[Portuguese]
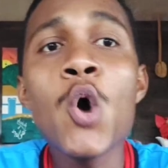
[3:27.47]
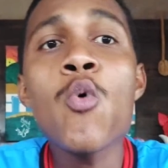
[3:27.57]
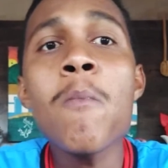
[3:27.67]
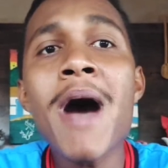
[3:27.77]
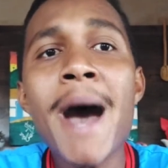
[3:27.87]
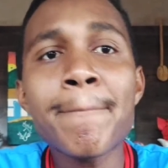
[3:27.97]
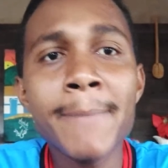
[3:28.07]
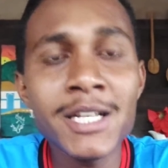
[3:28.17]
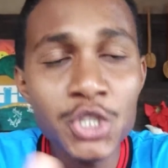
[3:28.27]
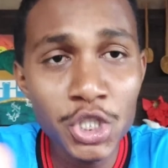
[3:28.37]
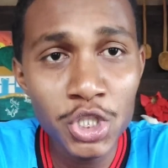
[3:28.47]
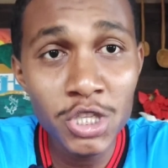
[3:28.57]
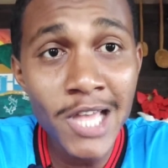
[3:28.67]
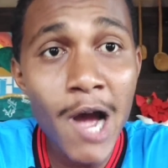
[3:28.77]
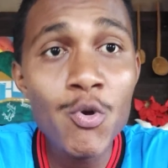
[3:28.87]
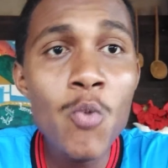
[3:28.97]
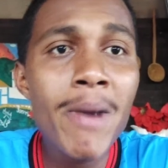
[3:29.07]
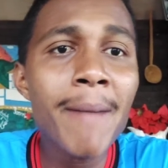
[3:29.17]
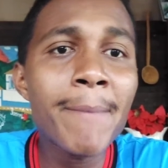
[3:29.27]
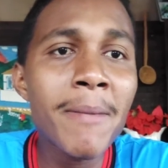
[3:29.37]
O mapa digital e o
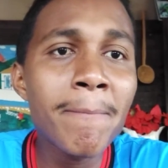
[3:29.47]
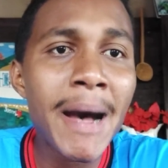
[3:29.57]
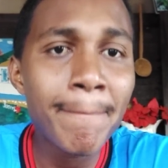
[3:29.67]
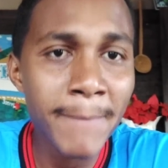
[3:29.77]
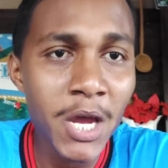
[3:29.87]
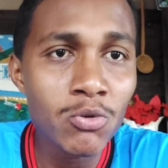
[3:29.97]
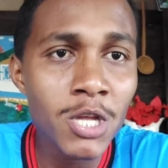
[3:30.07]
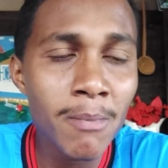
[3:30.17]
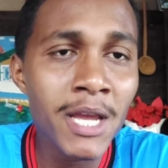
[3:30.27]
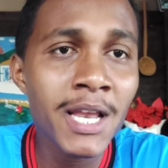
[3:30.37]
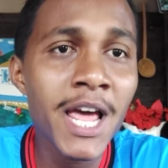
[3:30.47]
mapa em papel também,